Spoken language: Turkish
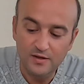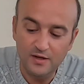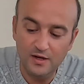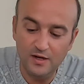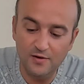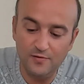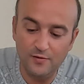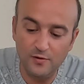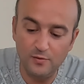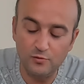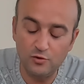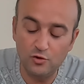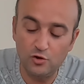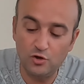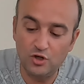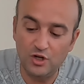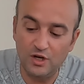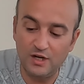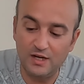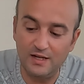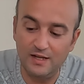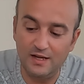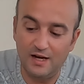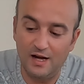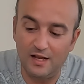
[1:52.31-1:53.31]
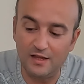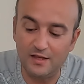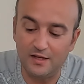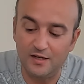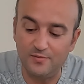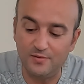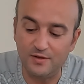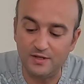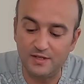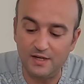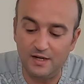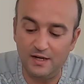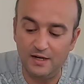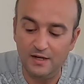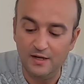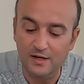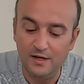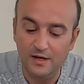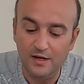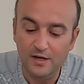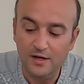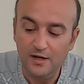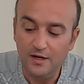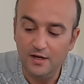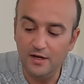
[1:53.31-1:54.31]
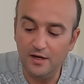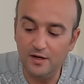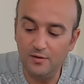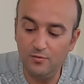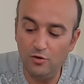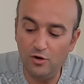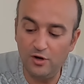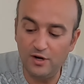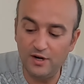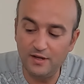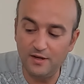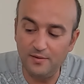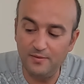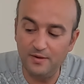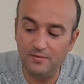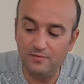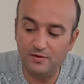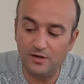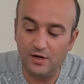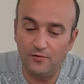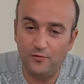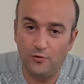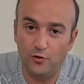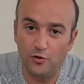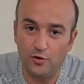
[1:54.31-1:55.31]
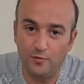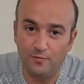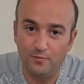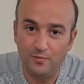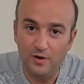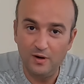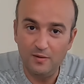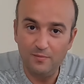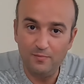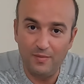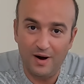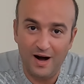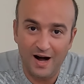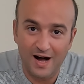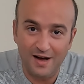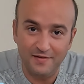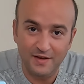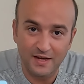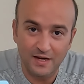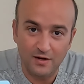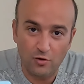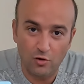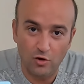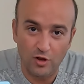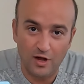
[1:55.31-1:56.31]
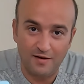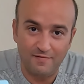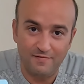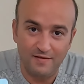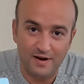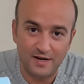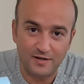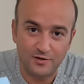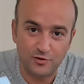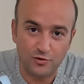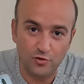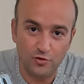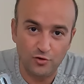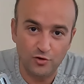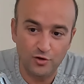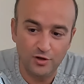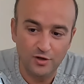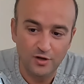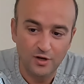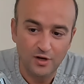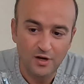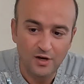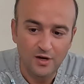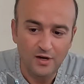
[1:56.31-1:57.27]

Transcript: Telefonumuzu şu şekilde aldığımızda e, bu arada benim telefonum mavi olan versiyonu.